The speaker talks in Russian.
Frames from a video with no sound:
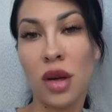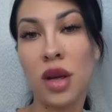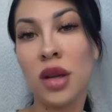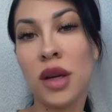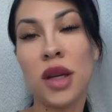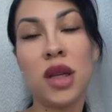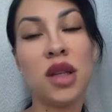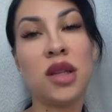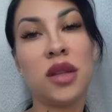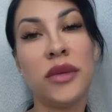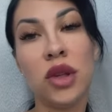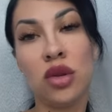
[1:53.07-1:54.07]
И,
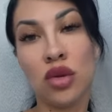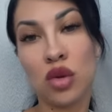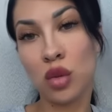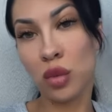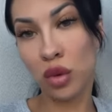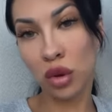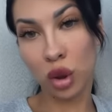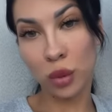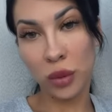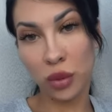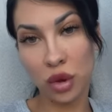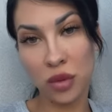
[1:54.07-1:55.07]
наконец-то, в эту субботу
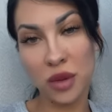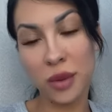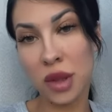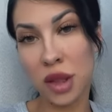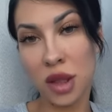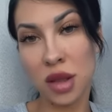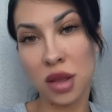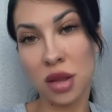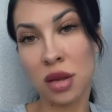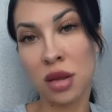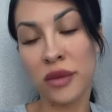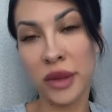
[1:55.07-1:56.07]
мы будем
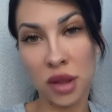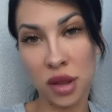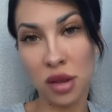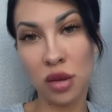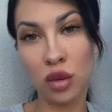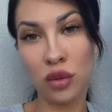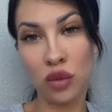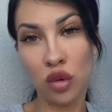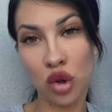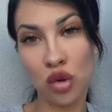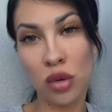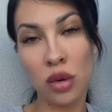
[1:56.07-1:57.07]
смотреть квартиру,
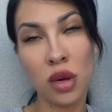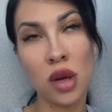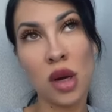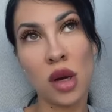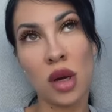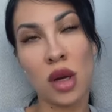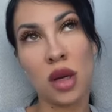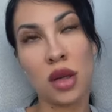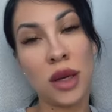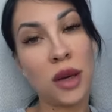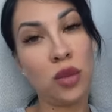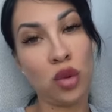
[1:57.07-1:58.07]
двушку.
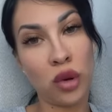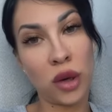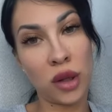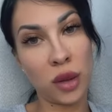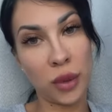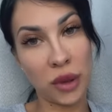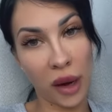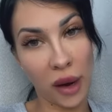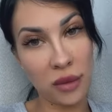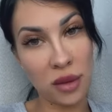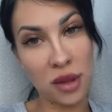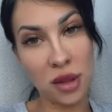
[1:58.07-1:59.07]
Дай бог, она
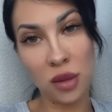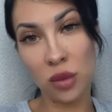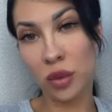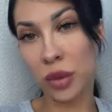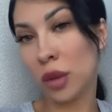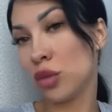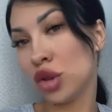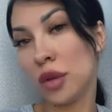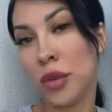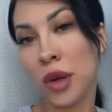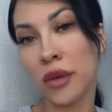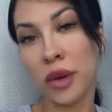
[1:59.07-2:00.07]
понравится ему, потому что
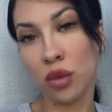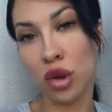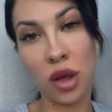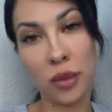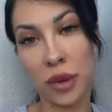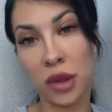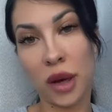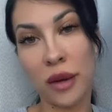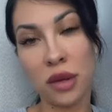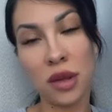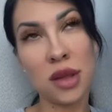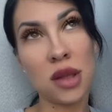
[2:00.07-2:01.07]
первая ему не
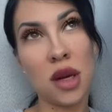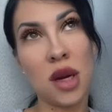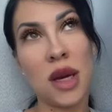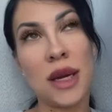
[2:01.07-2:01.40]
понравилась.